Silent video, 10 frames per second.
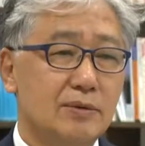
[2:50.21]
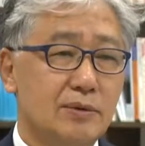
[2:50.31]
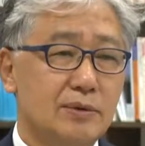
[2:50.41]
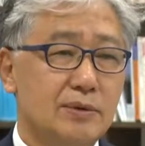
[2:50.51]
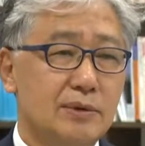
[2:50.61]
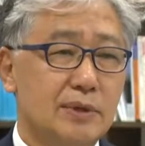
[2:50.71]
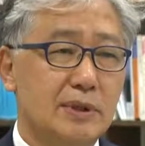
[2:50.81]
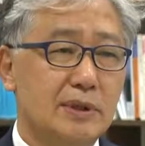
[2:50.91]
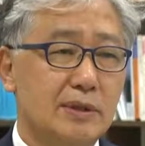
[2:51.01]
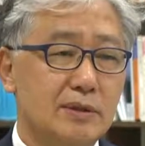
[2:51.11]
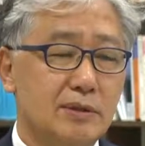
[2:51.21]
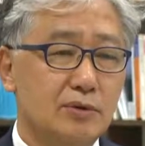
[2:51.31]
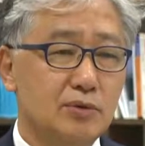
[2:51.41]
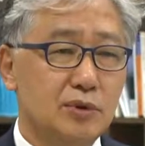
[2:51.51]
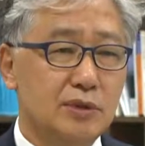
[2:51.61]
또는 예,
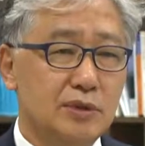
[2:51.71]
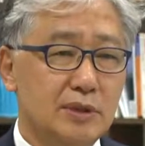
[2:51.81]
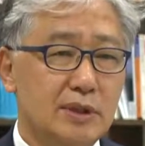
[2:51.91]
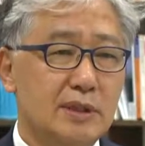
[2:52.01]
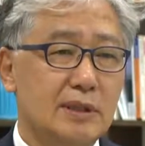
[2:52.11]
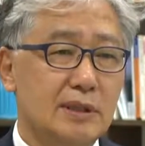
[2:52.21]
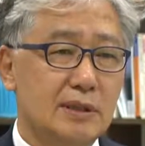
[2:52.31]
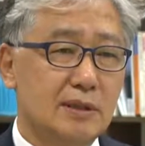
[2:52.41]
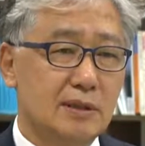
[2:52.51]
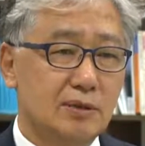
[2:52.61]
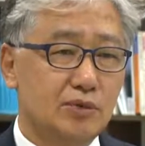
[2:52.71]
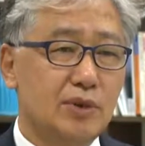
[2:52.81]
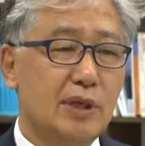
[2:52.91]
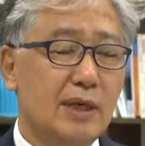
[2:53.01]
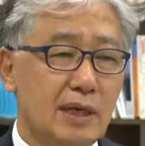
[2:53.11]
연구원들이
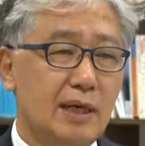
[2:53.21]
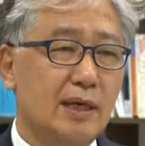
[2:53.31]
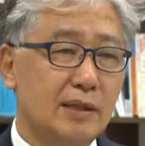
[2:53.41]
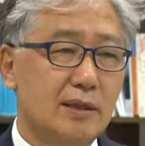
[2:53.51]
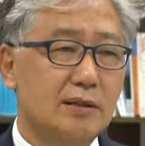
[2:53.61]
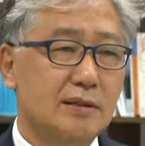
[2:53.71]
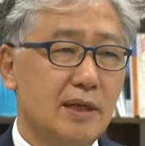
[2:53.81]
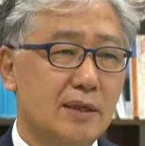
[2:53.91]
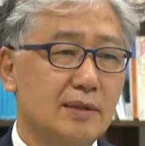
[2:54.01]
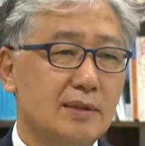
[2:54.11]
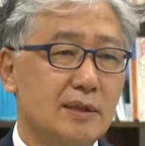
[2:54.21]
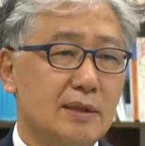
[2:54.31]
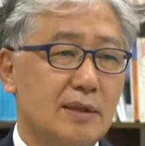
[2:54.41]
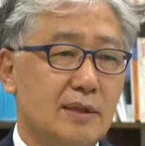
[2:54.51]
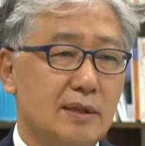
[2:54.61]
수행해야 되는 그런
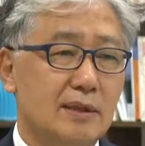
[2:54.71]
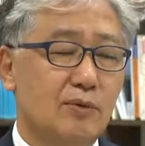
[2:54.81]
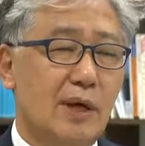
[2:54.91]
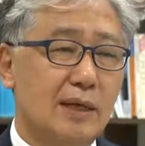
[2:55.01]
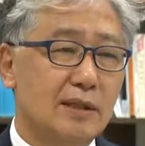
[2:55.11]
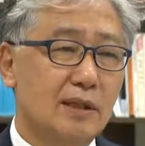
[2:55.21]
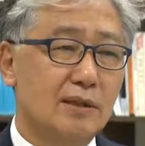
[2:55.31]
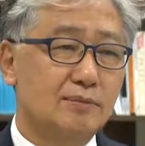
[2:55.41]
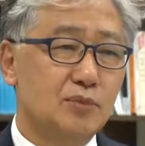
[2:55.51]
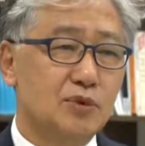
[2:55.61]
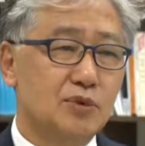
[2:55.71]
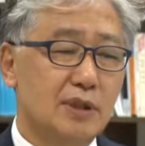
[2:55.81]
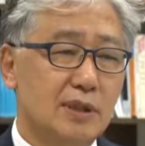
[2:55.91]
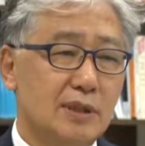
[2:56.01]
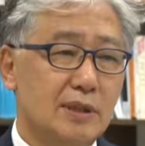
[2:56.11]
예, 과제의
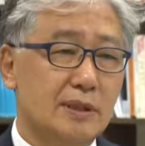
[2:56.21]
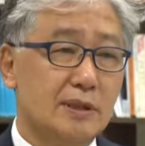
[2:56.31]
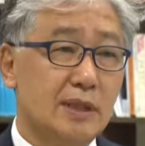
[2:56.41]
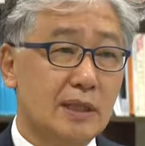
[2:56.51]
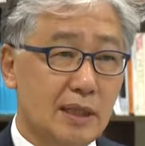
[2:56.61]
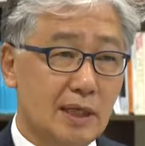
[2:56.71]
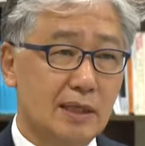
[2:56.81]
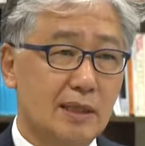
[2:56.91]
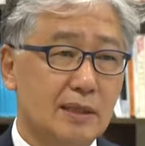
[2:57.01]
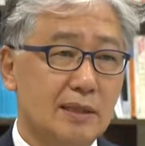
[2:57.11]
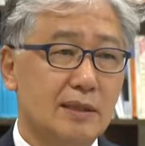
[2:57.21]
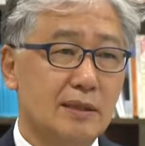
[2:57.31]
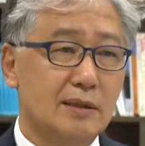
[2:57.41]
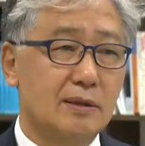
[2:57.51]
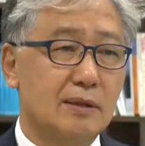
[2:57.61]
업무들이 예,
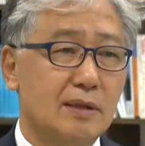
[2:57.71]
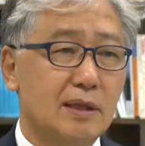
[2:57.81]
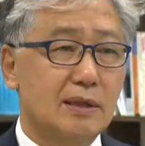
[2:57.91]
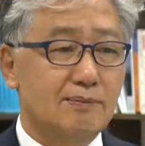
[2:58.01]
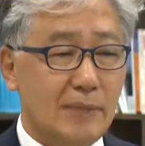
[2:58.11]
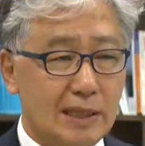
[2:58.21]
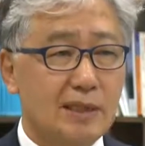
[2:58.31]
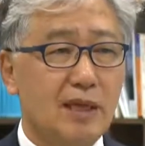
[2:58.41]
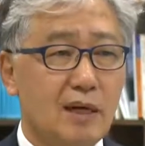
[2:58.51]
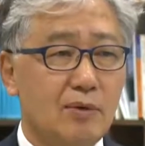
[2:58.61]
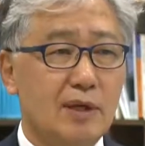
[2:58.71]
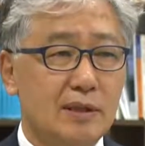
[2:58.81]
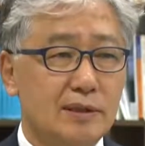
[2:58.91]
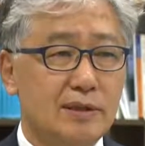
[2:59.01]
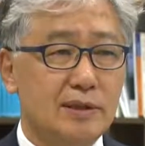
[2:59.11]
상당히 많다라고
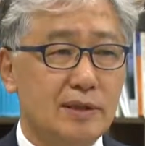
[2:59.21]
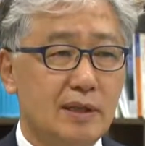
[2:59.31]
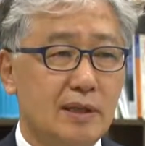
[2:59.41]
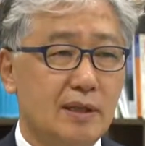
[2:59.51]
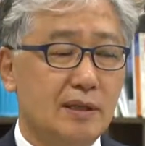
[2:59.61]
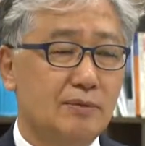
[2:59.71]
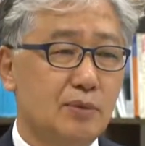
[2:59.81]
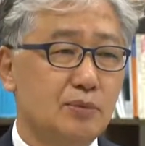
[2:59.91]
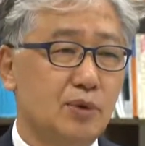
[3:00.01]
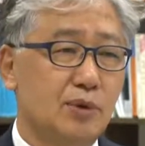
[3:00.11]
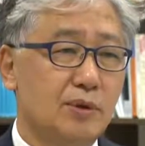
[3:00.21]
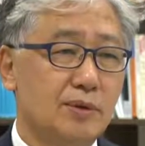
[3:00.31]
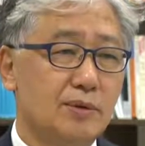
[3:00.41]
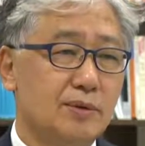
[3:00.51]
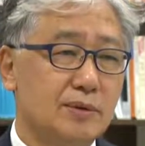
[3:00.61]
하는 것을 이제 예, 몸소
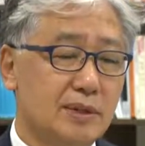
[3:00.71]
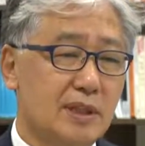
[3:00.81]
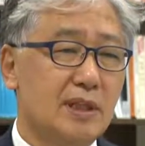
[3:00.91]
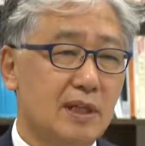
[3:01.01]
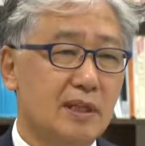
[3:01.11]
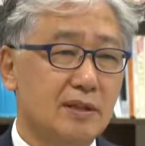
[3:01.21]
어, 느끼게